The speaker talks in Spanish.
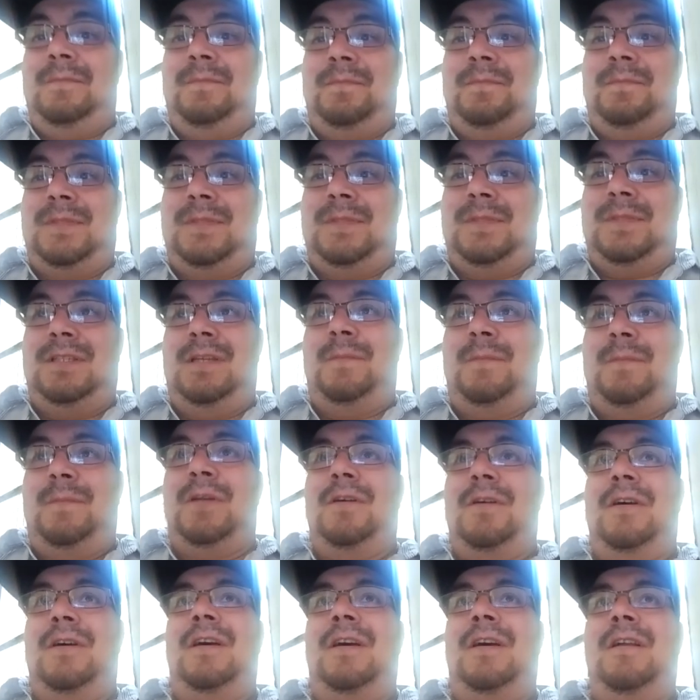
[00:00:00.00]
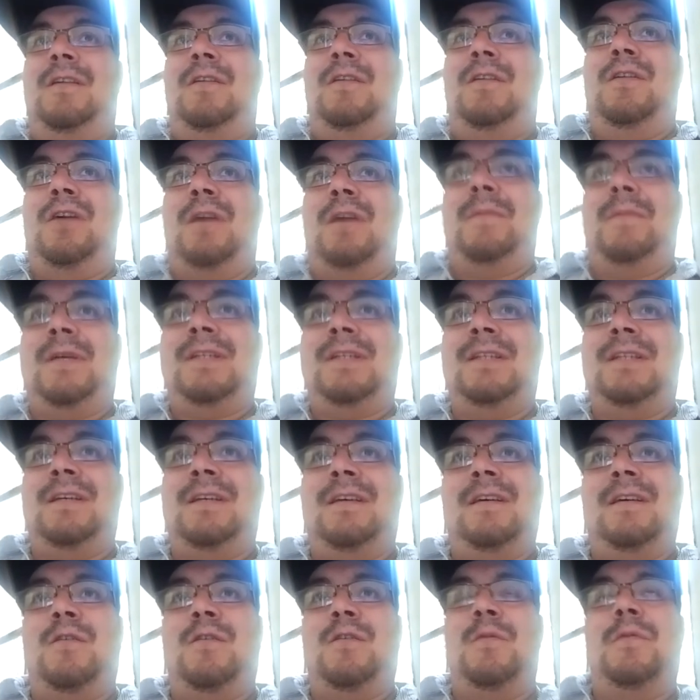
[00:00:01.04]
Sí, pero eh, lo que pasa es
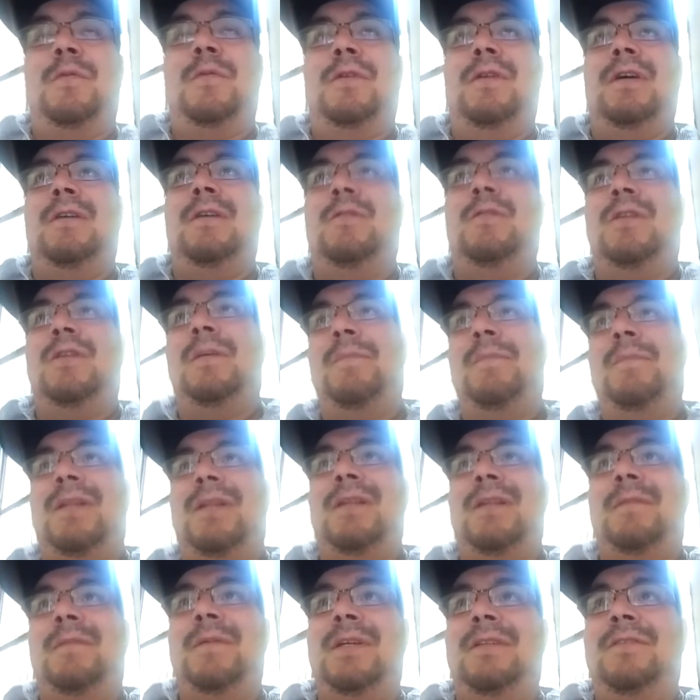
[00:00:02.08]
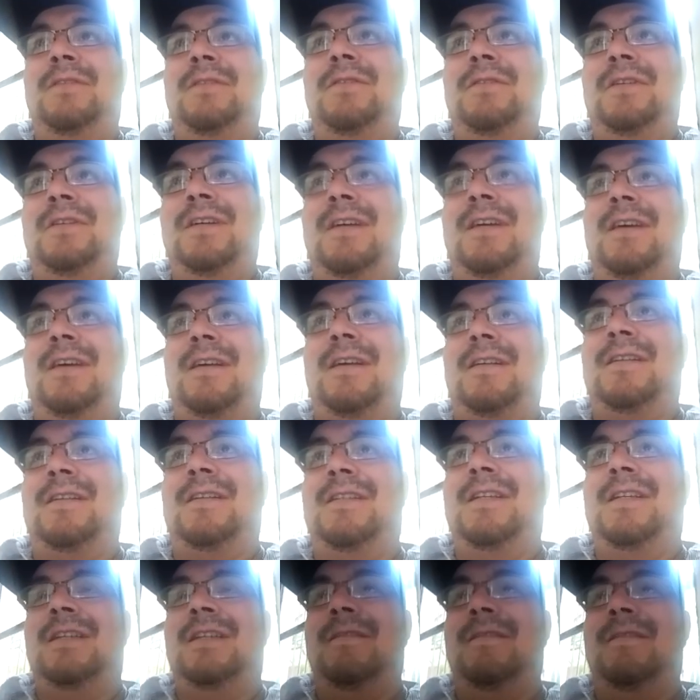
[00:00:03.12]
que como es un emprendimiento que
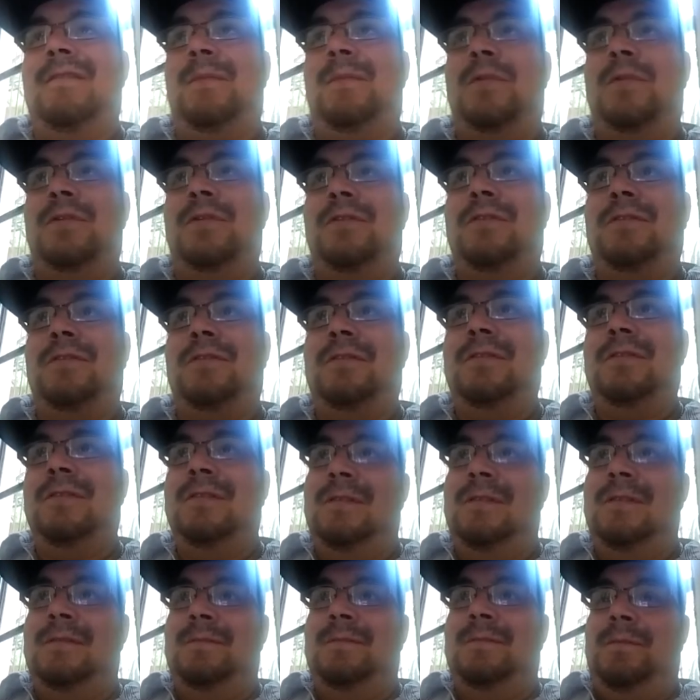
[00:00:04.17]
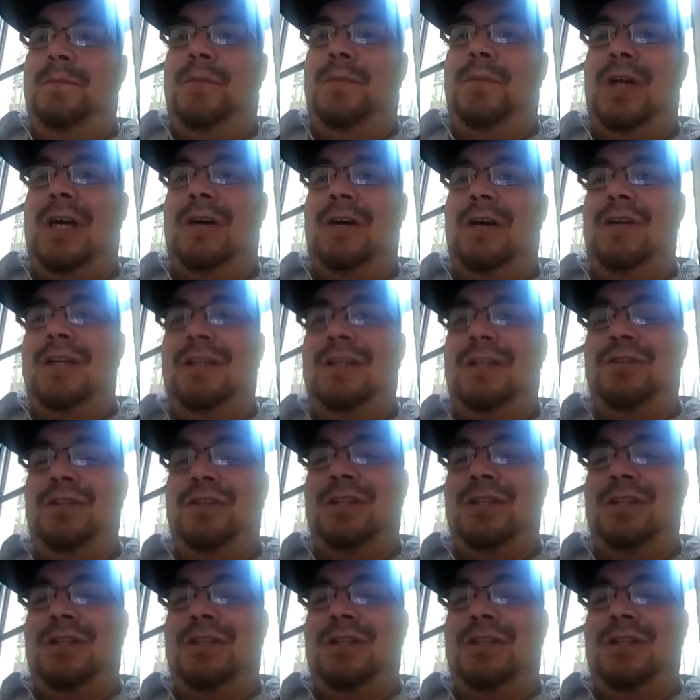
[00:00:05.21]
recién lleva poco, por ahora estoy